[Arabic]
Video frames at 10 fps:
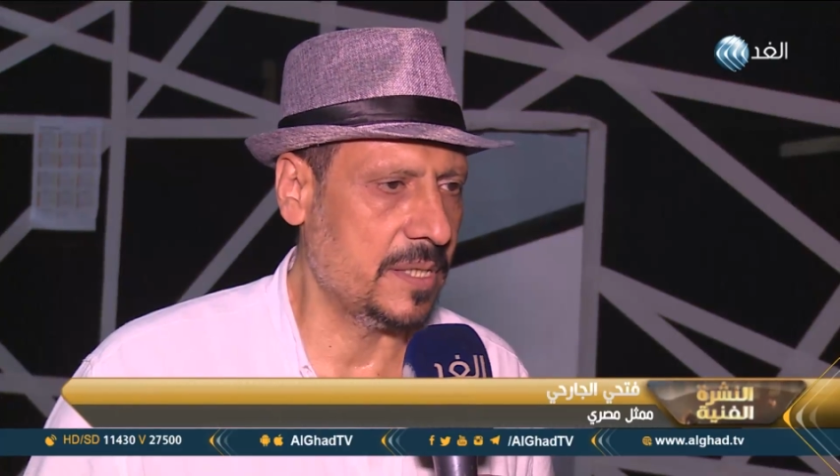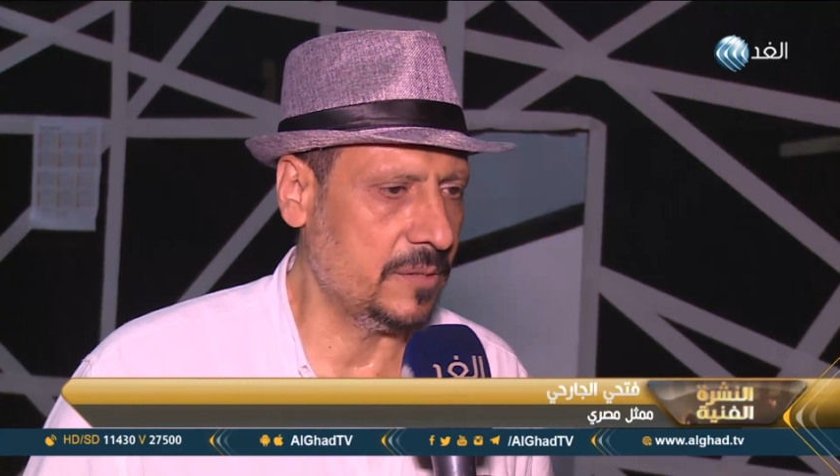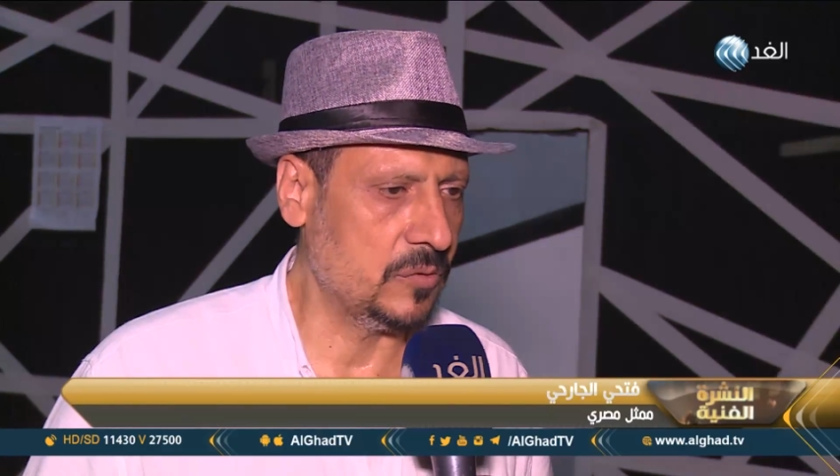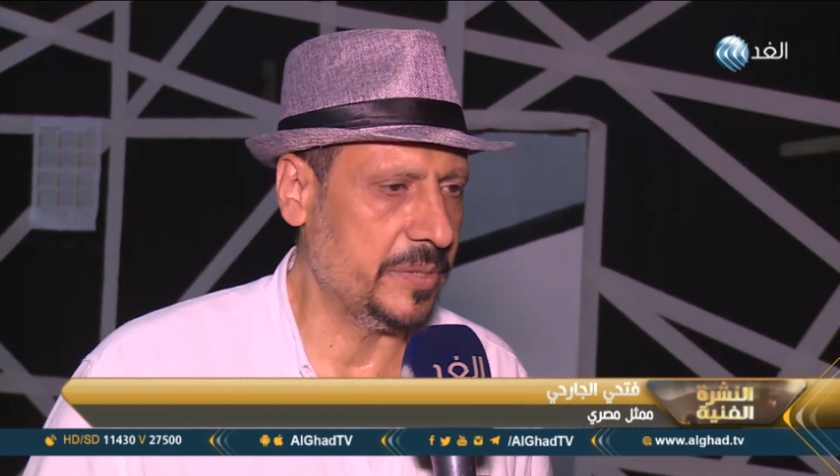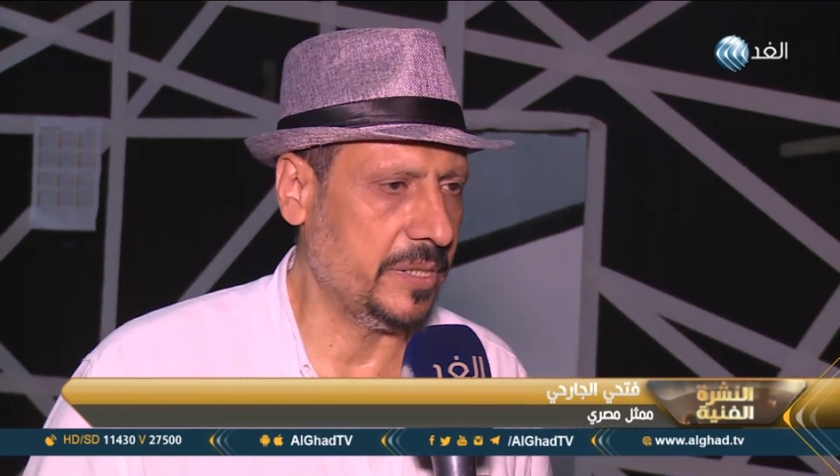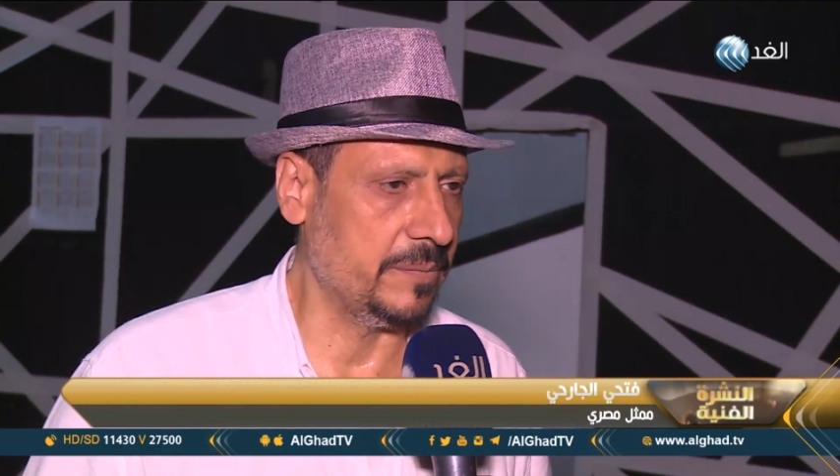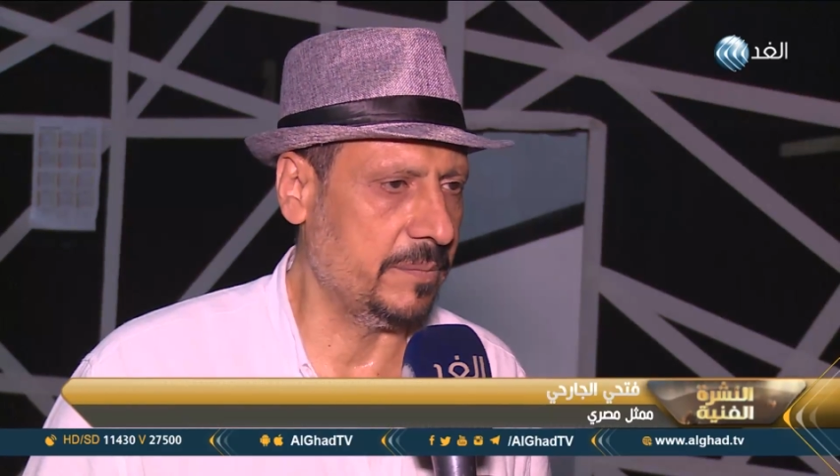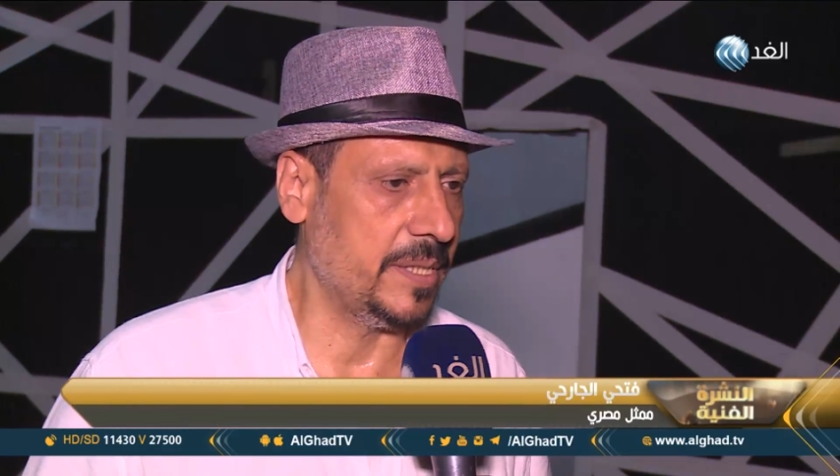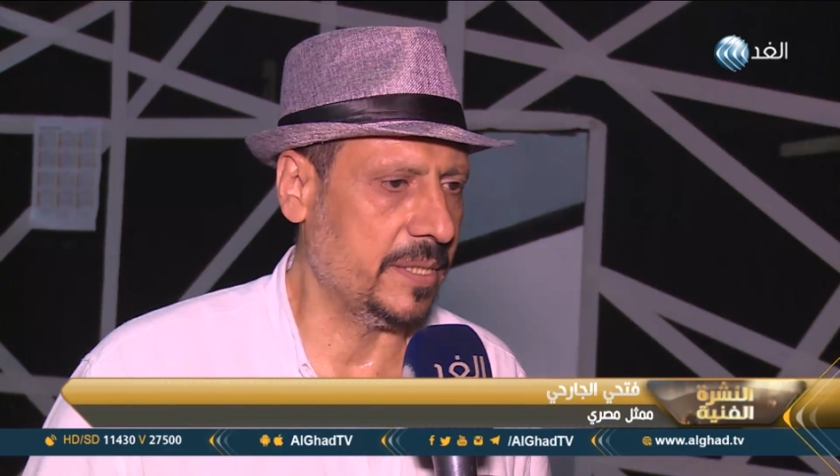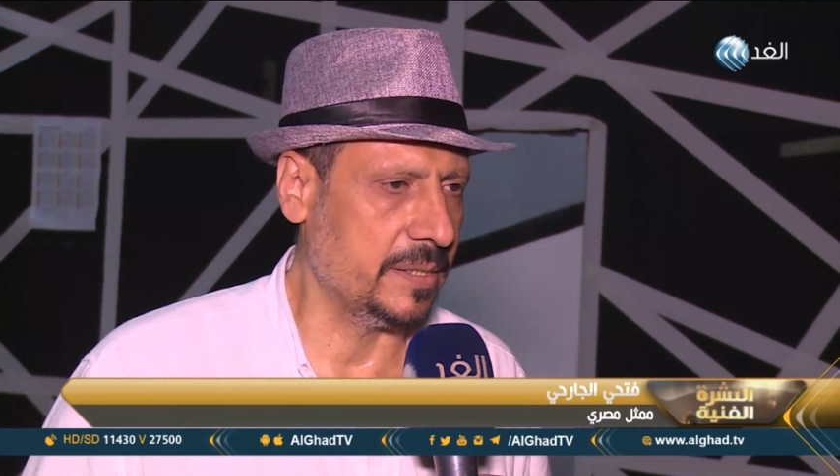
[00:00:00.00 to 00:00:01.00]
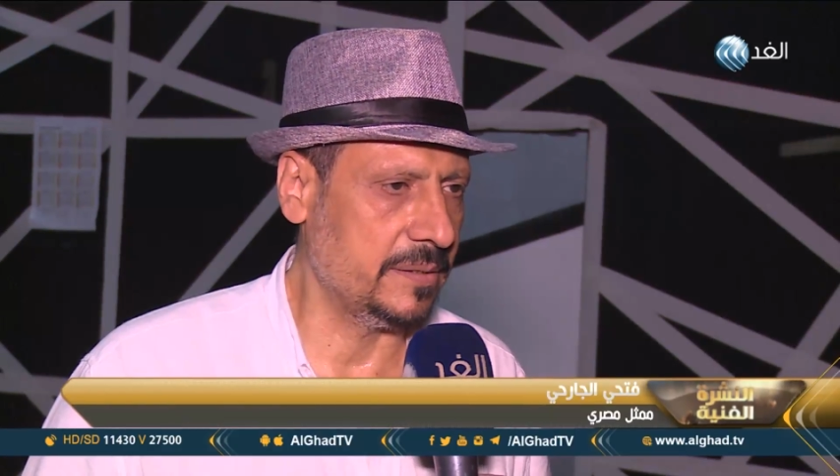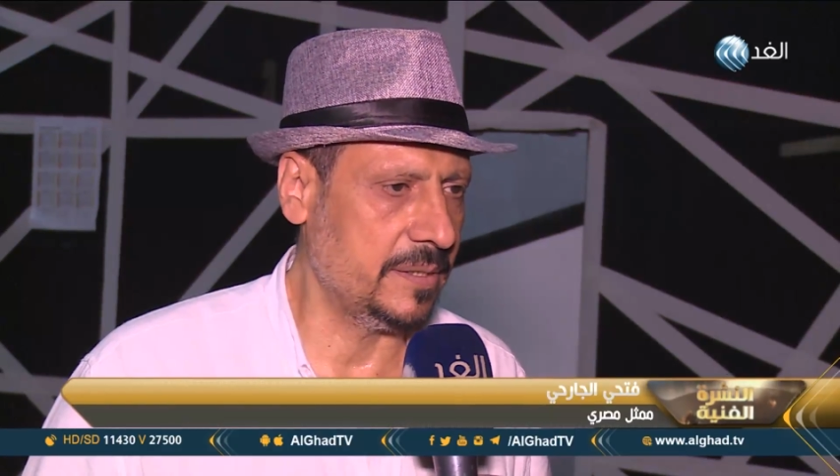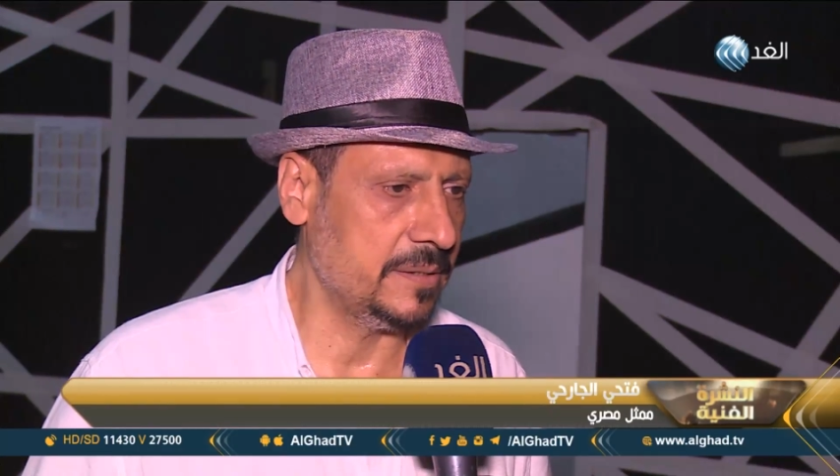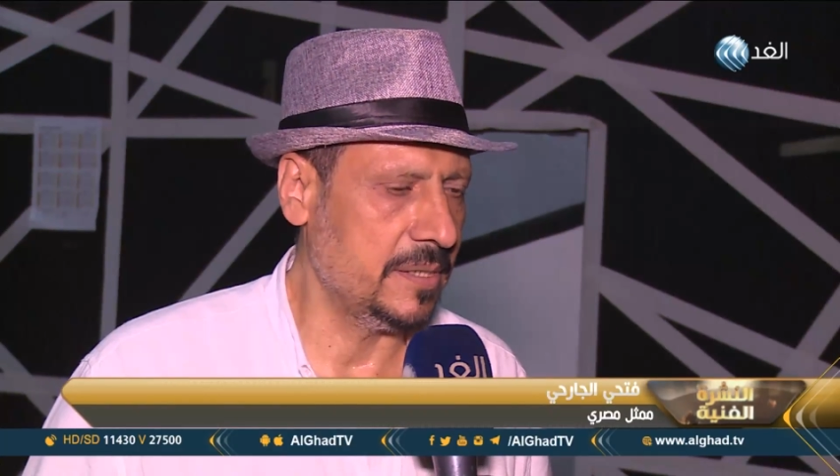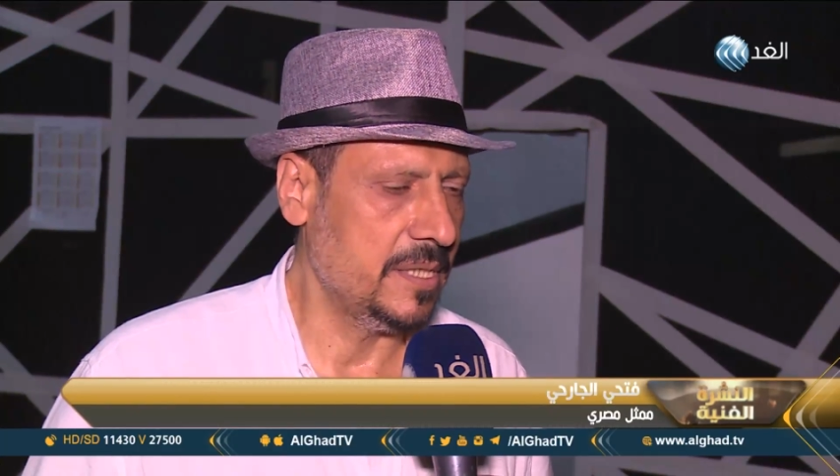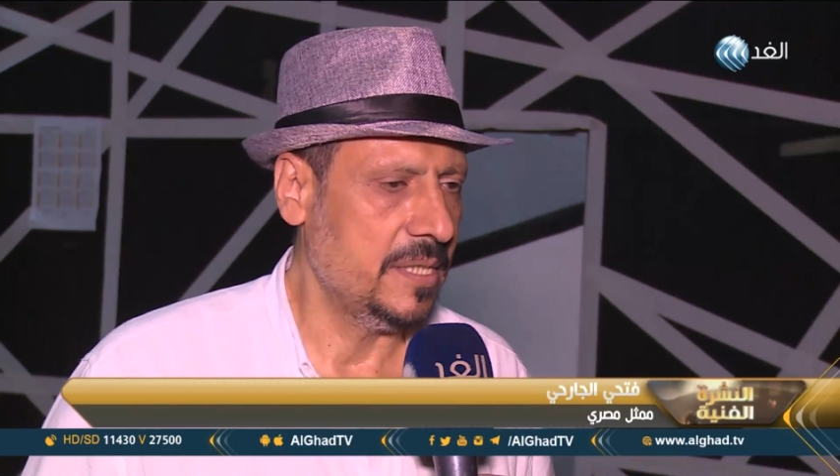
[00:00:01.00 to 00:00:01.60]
لأنه بيحبها جدا